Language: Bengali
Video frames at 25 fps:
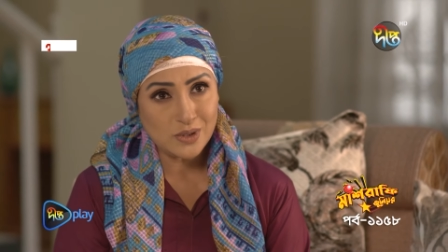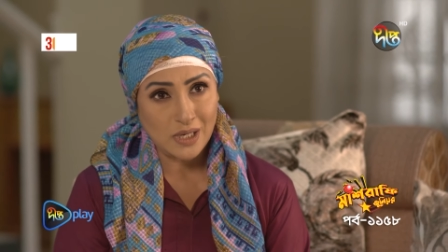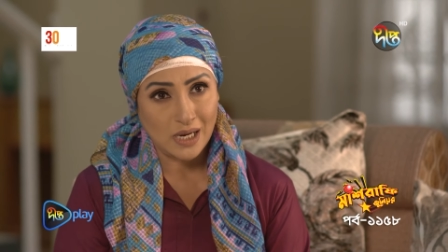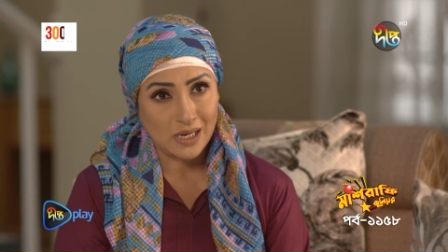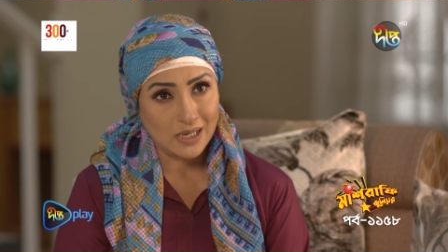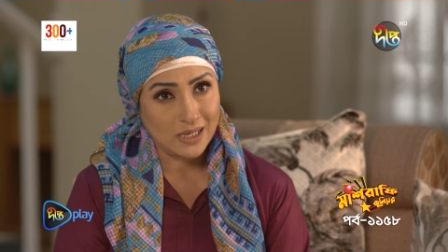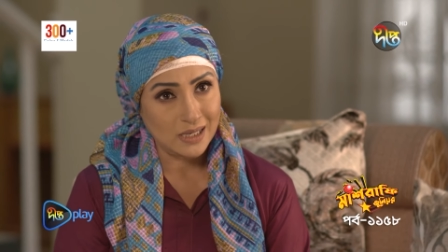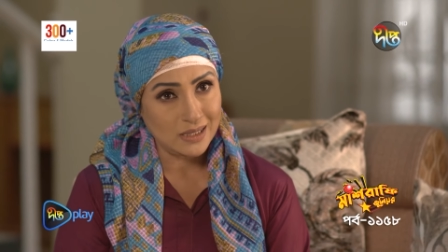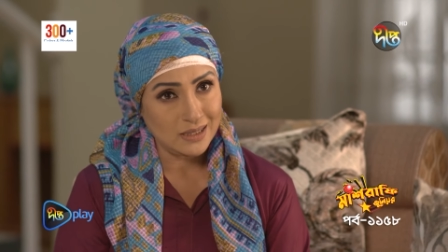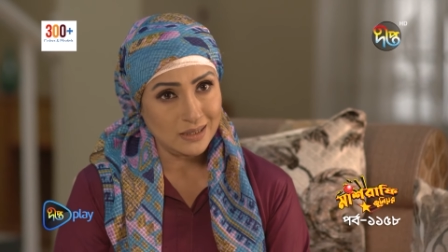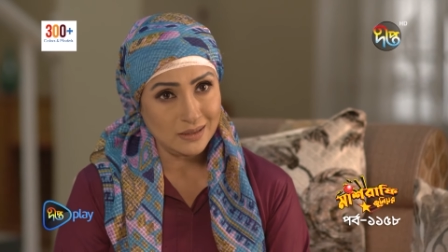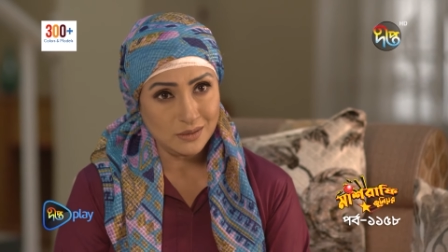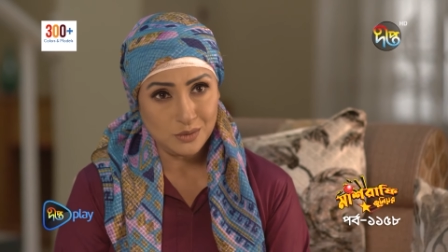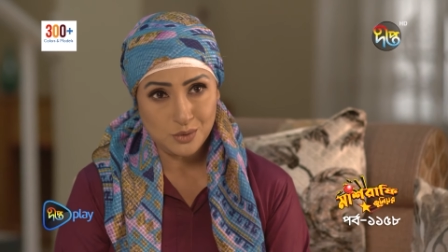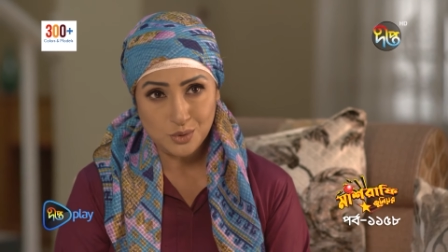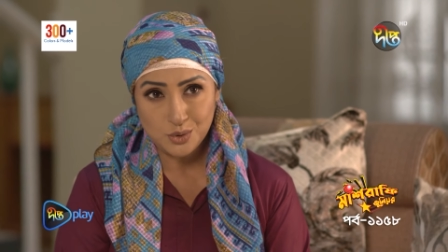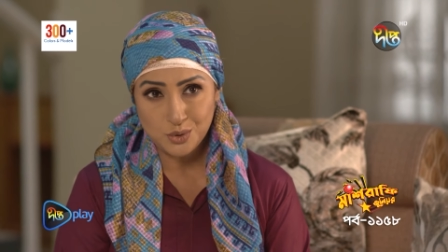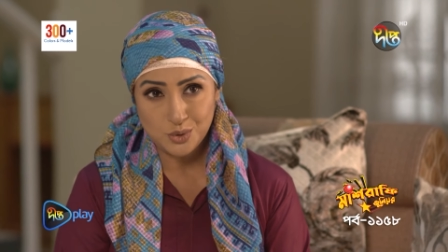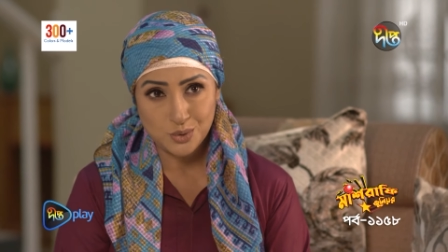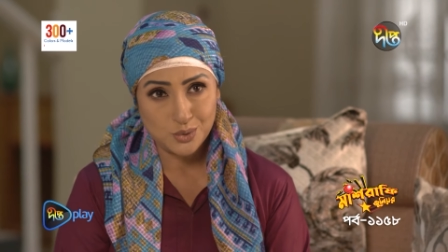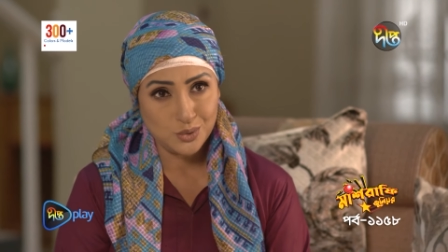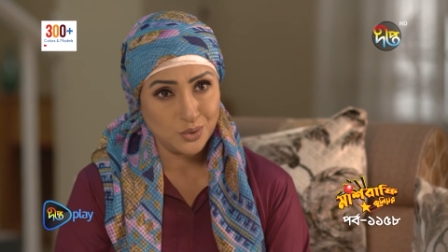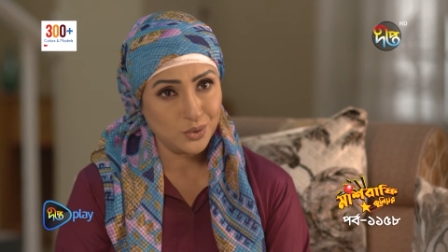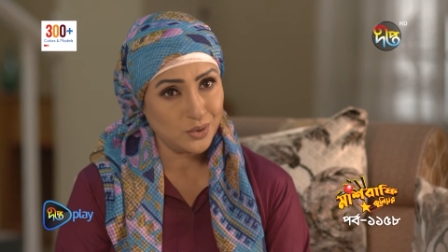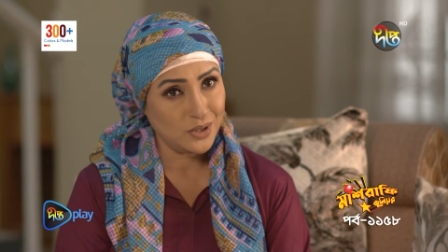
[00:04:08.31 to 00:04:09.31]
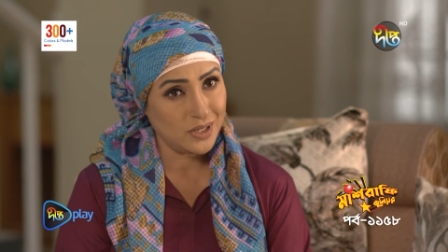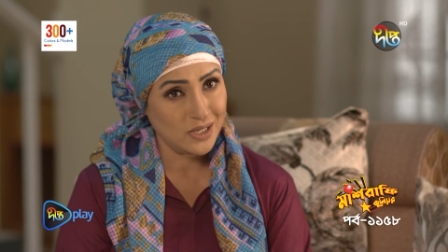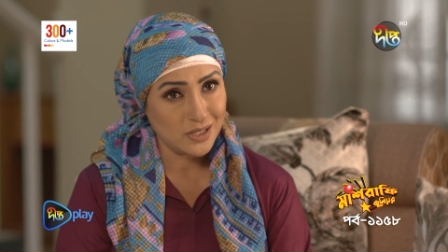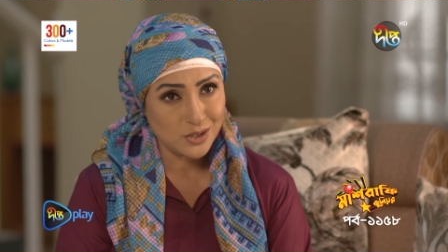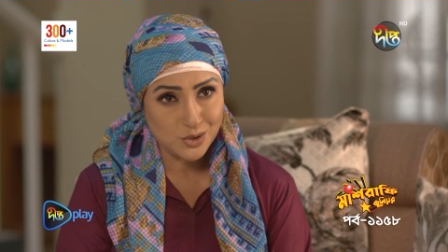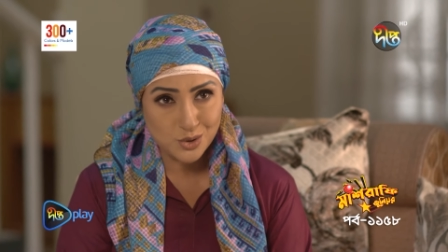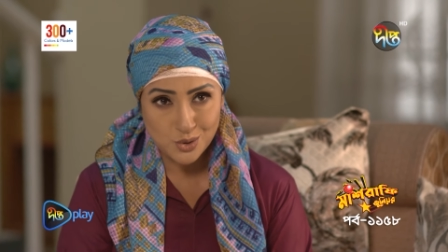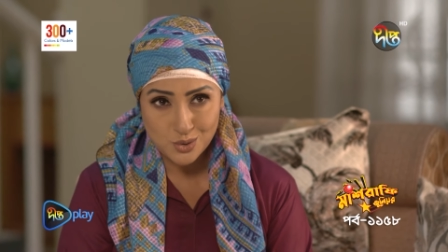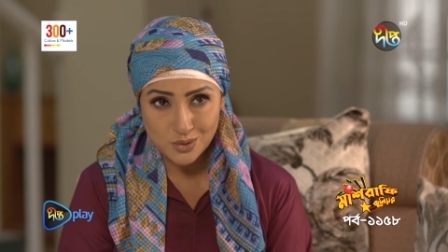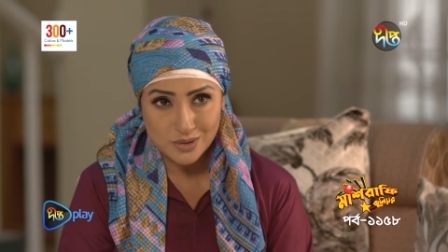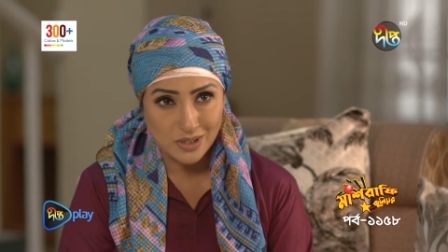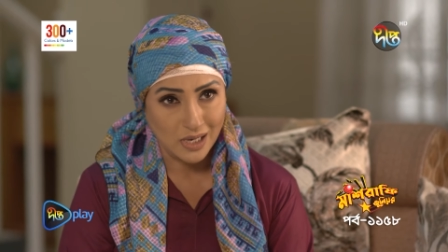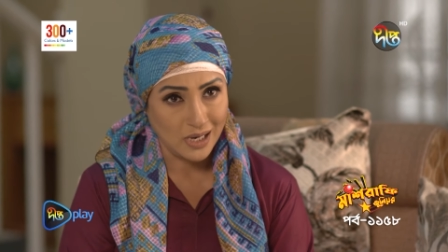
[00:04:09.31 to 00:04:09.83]
টাকা কিন্তু শুধু
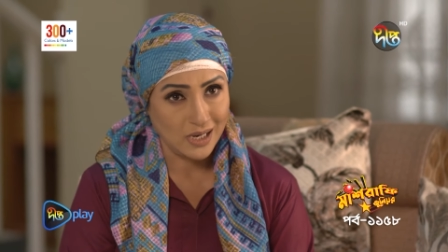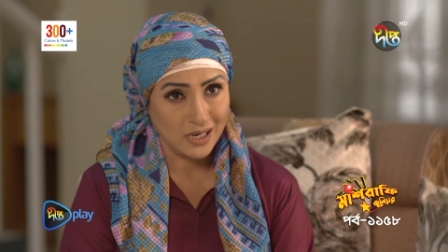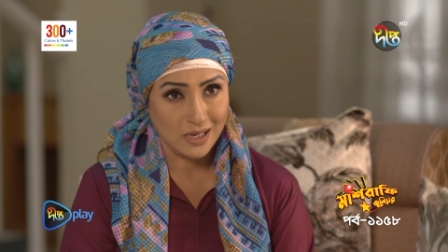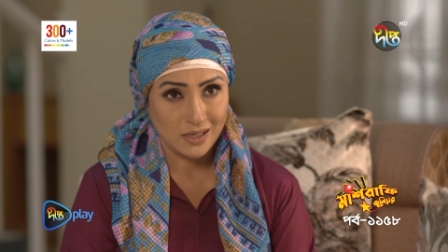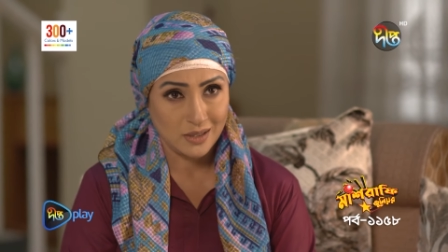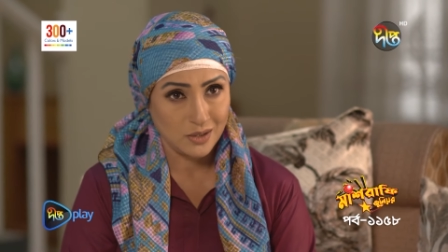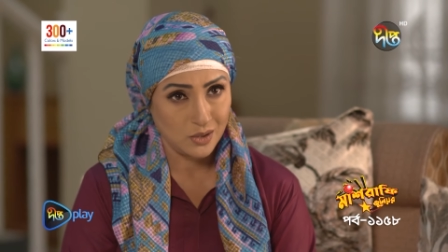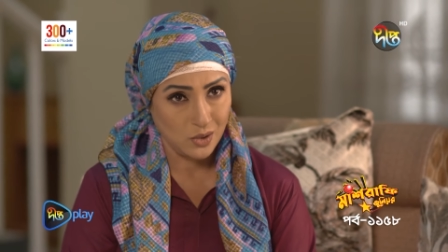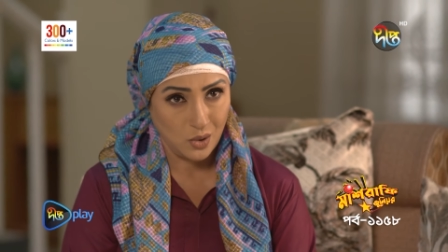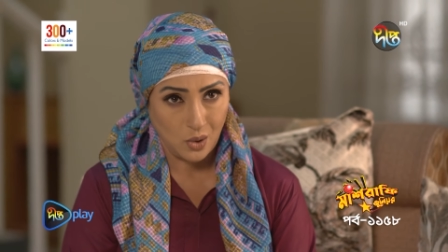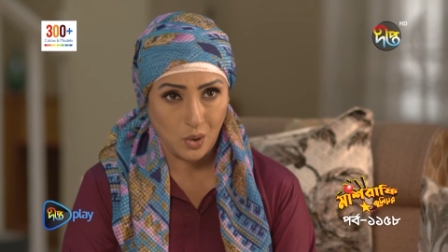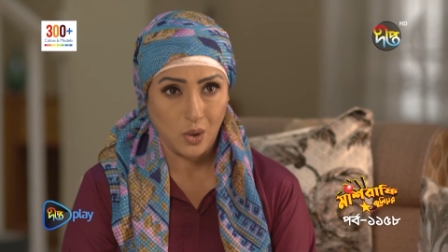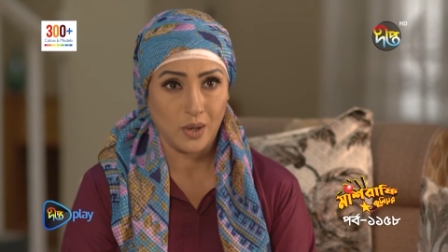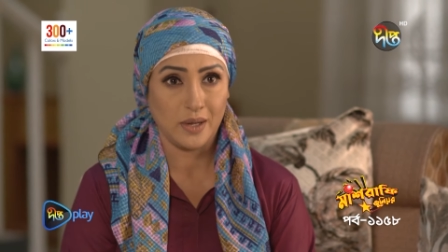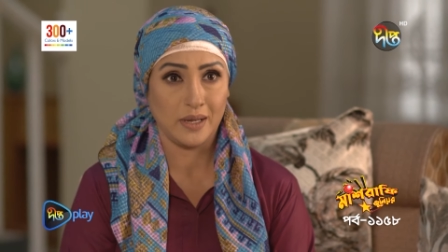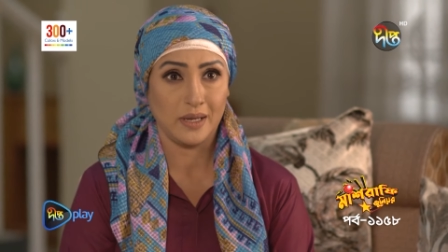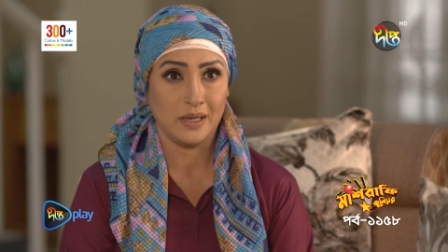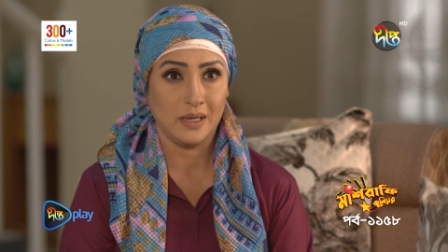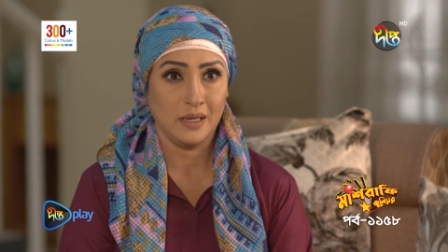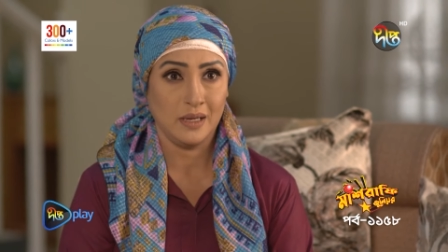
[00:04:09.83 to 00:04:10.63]
কিছু টাকা নয়